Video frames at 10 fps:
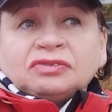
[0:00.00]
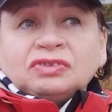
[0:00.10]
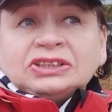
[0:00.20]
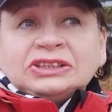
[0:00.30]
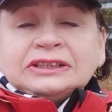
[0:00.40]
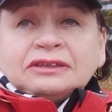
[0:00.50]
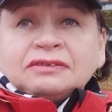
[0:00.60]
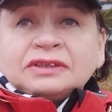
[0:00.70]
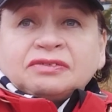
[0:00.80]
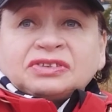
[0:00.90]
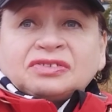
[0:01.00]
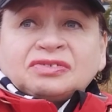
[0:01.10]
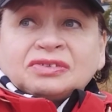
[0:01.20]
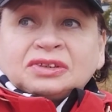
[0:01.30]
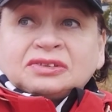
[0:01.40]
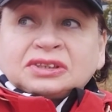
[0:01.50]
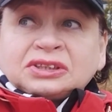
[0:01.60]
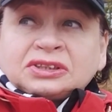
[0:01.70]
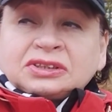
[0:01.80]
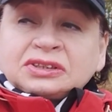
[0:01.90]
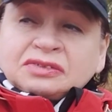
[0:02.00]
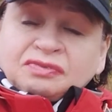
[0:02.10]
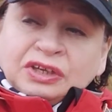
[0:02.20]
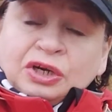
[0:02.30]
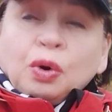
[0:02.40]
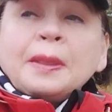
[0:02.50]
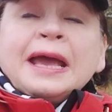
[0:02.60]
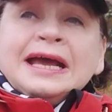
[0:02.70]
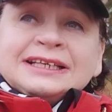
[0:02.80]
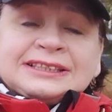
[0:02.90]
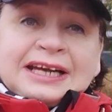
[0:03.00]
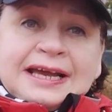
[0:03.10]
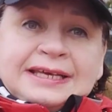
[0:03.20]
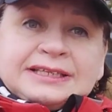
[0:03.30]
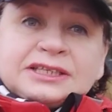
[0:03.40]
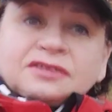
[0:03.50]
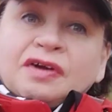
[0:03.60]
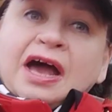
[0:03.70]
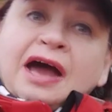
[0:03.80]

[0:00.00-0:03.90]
инвестирование в сферу строительства,